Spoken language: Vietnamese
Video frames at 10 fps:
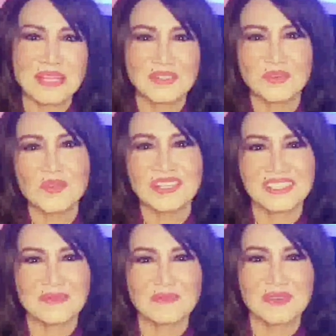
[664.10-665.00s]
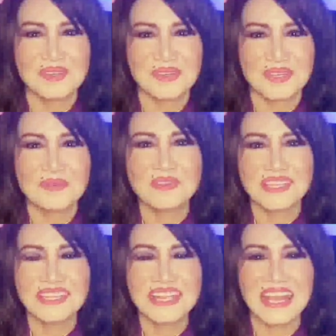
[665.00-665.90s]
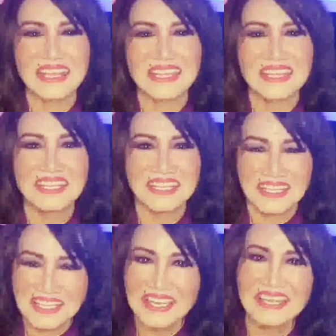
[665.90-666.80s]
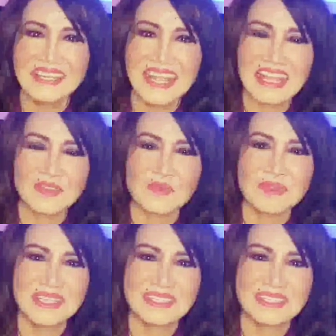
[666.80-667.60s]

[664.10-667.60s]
chú Hoàng Trọng không nghĩ đến ai nghĩ đến tiếng hát của mình